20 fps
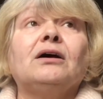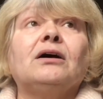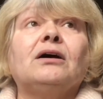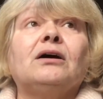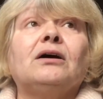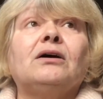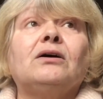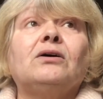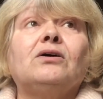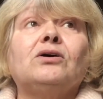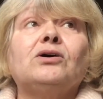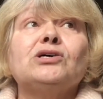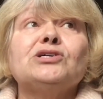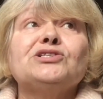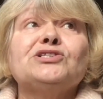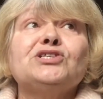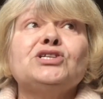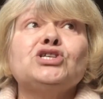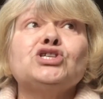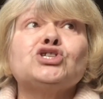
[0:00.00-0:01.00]
10 euh,
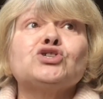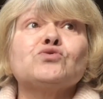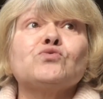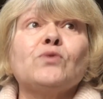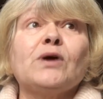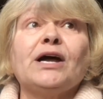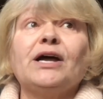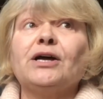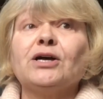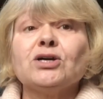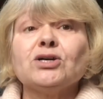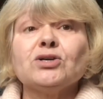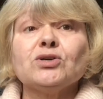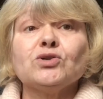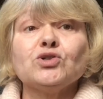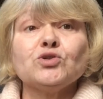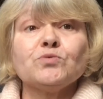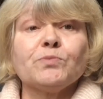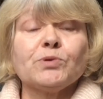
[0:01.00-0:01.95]
juin, je